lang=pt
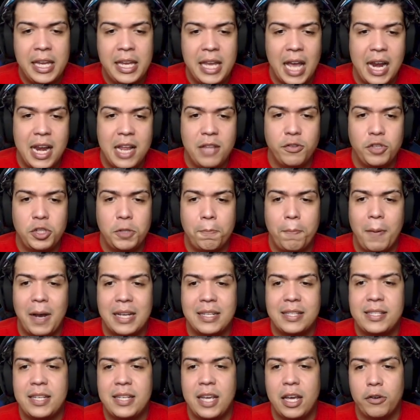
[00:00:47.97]
e além dos
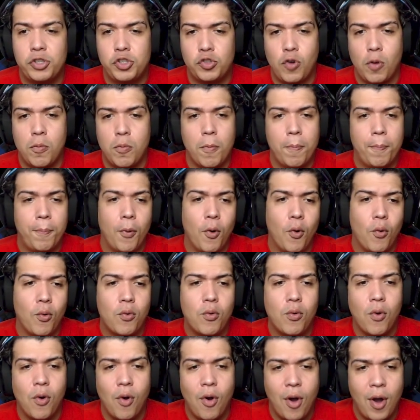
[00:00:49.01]
parceiros como
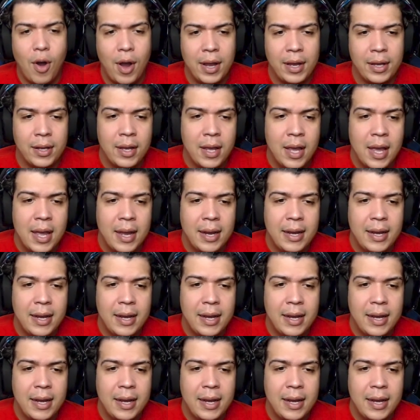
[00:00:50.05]
Poolcoin,